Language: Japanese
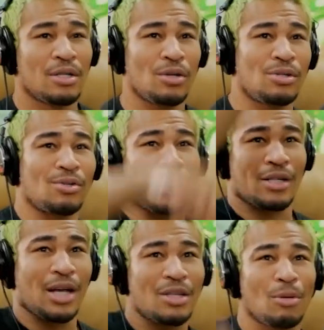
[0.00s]
そうするとなんか
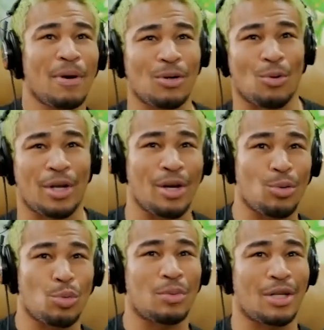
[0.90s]
サンドバッグを蹴ろう
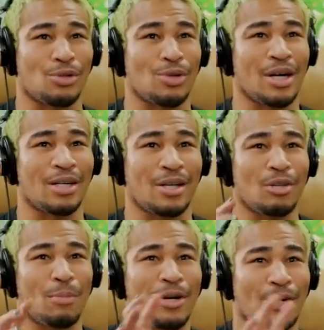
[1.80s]
と思った瞬間に
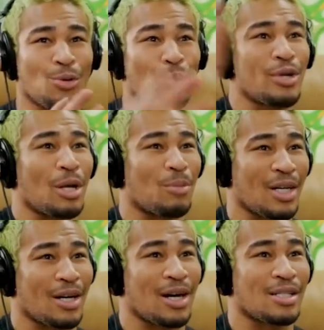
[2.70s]
サンドバッグが動いたみたい
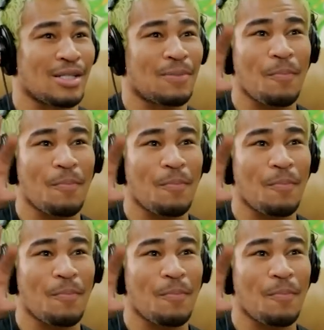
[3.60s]
な感じ